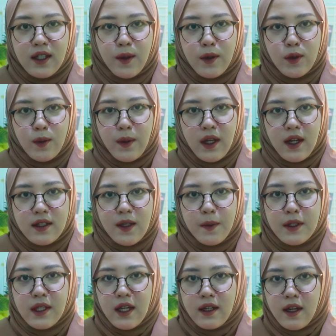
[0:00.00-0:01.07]
Dan waktu mereka
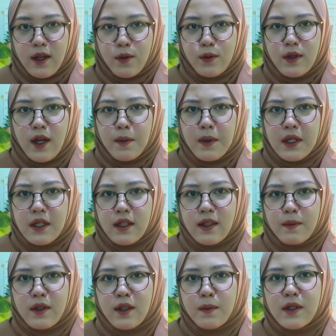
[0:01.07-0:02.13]
sampai sana, udah banyak
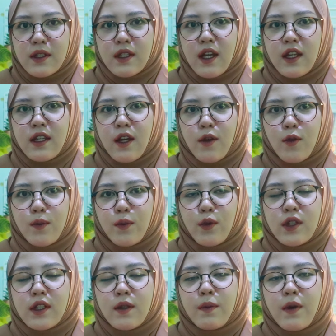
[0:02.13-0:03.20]
teman-teman Zahir yang
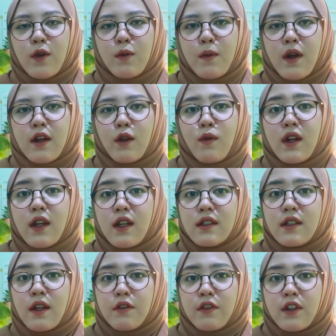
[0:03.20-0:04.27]
kumpul di depan rumah keluarga
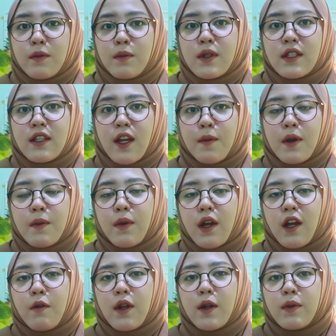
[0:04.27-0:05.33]
Jafar bersama
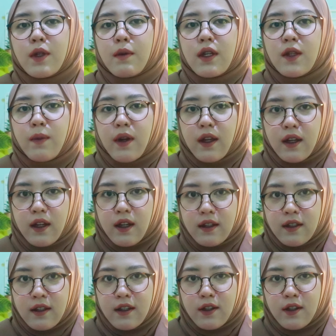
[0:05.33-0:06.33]
pengawal pribadi mereka.